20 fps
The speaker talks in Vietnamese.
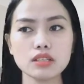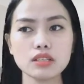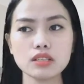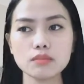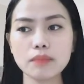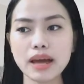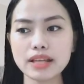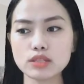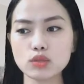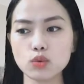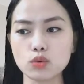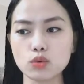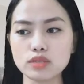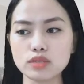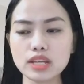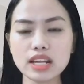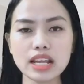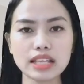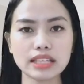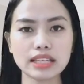nhưng bà chủ
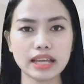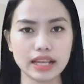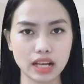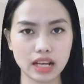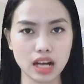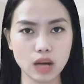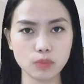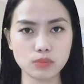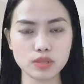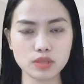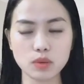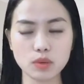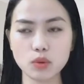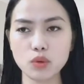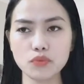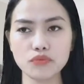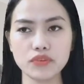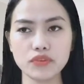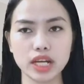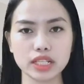rất là thành công trong
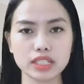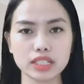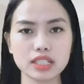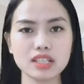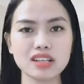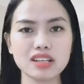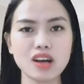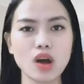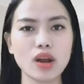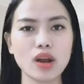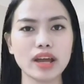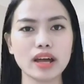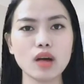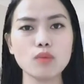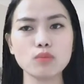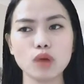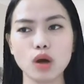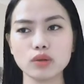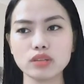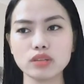công việc nhưng họ lại
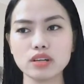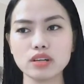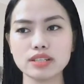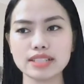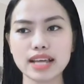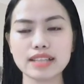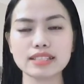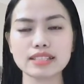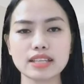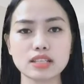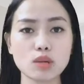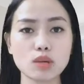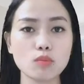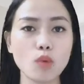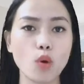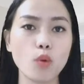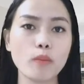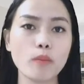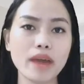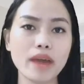không có thời gian cho
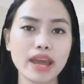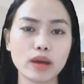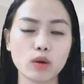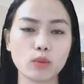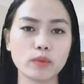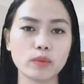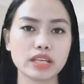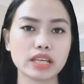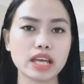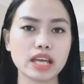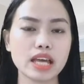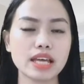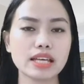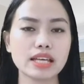bố mẹ của mình